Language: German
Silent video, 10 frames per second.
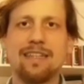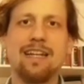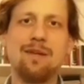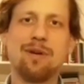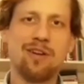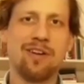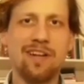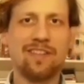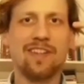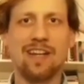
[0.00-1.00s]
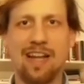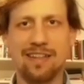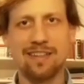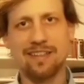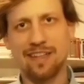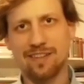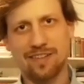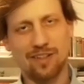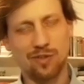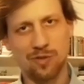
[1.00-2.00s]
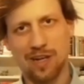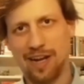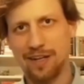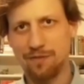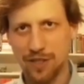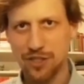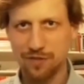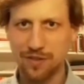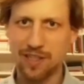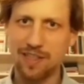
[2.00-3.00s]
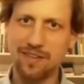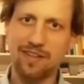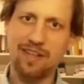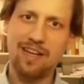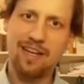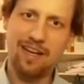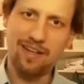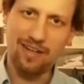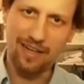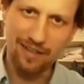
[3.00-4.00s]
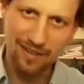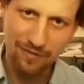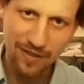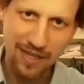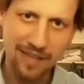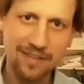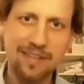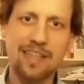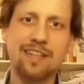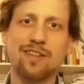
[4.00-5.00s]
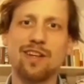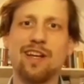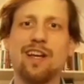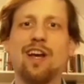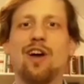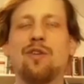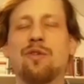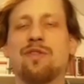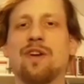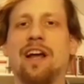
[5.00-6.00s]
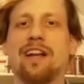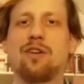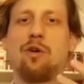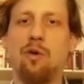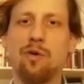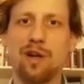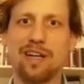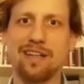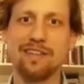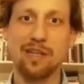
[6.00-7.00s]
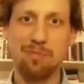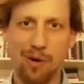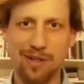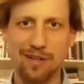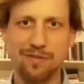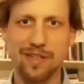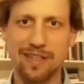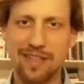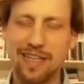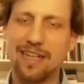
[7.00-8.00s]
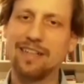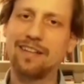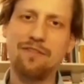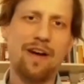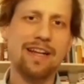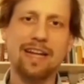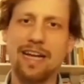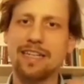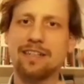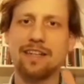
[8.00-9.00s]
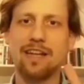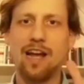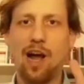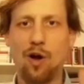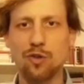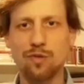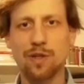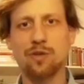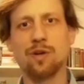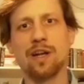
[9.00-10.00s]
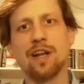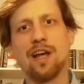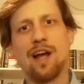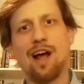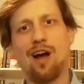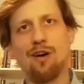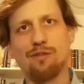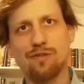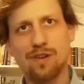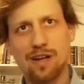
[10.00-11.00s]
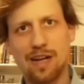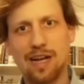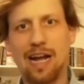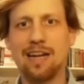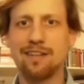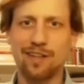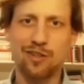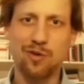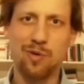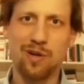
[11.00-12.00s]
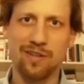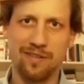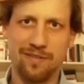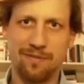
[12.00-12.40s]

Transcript: Der Libanon ist ein Land, das nun nach einer Wirtschaftskrise, einer Finanzkrise, nun von einer Corona-Krise gebeutelt wird. Das hat weitreichende Auswirkungen auf alle Sektoren.